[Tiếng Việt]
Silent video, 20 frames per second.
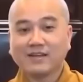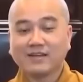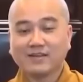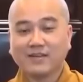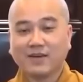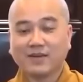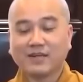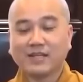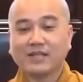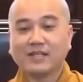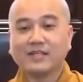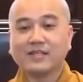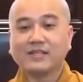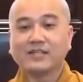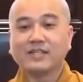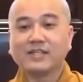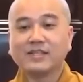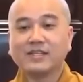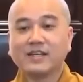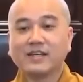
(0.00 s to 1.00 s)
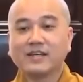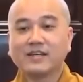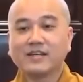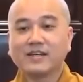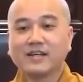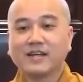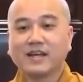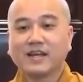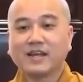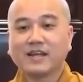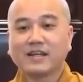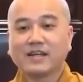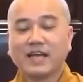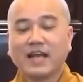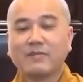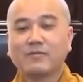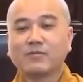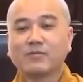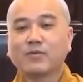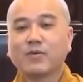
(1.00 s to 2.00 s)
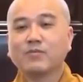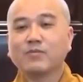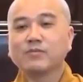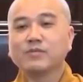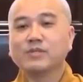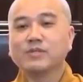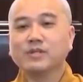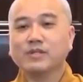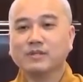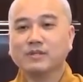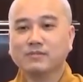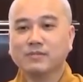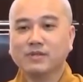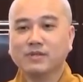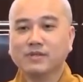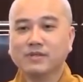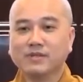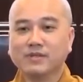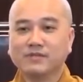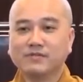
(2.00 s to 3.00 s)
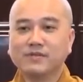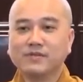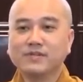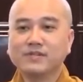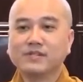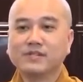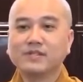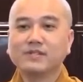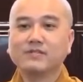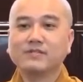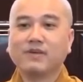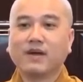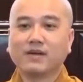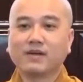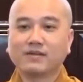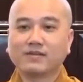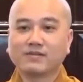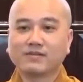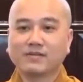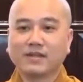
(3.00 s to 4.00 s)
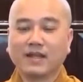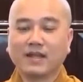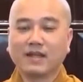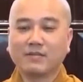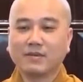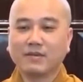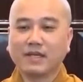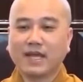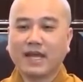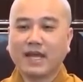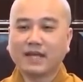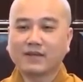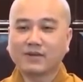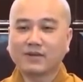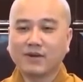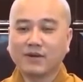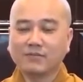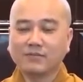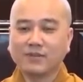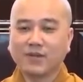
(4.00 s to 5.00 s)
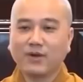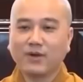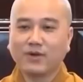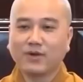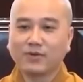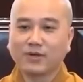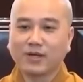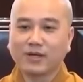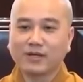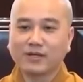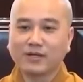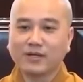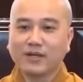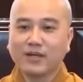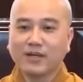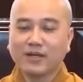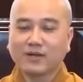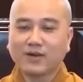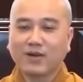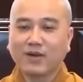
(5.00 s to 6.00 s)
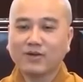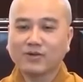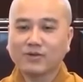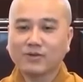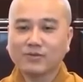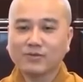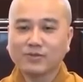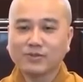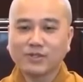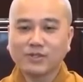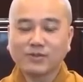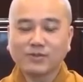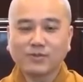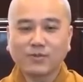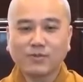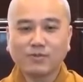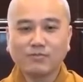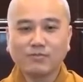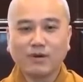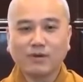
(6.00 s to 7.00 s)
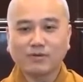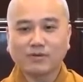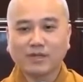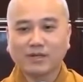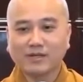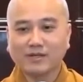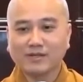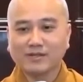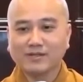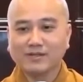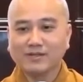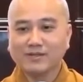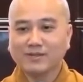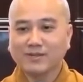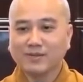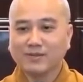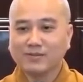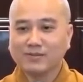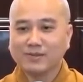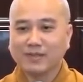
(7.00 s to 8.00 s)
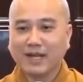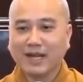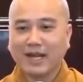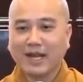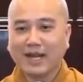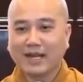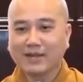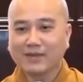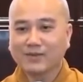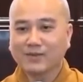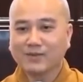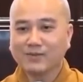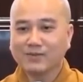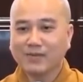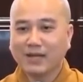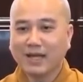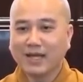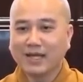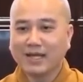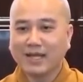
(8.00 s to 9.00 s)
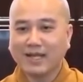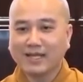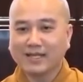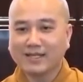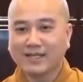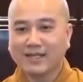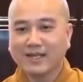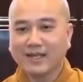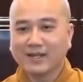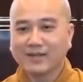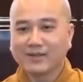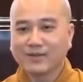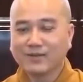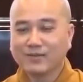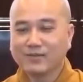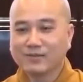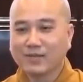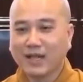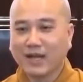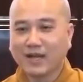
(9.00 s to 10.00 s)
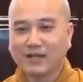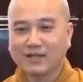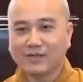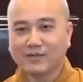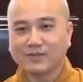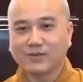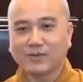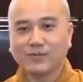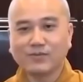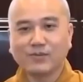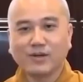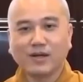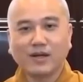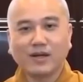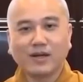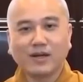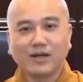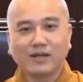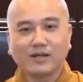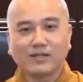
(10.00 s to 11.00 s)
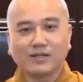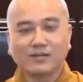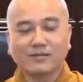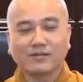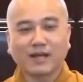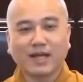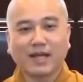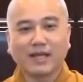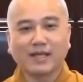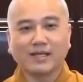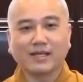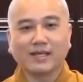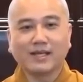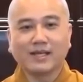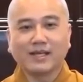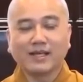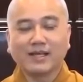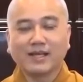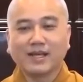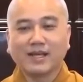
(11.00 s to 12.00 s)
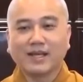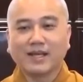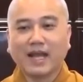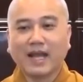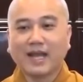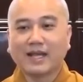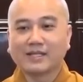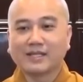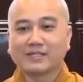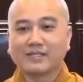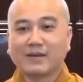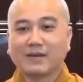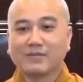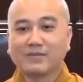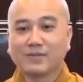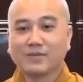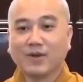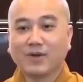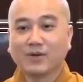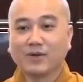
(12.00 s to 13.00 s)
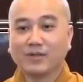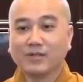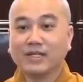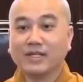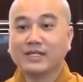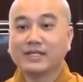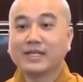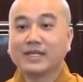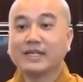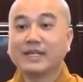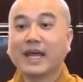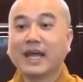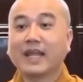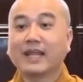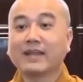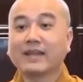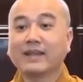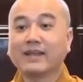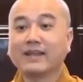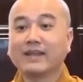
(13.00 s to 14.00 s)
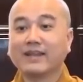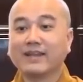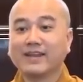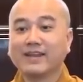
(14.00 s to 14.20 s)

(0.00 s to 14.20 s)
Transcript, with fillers: Rồi thì nữa gì nữa, đem cúng dường 10 phương chư Phật. Mình ăn cơm vô cái có một chút xíu cúng bao tử, cúng gan, cúng lá lách, cúng thận, cúng hết trong này. Ăn xong rồi đi kinh hành.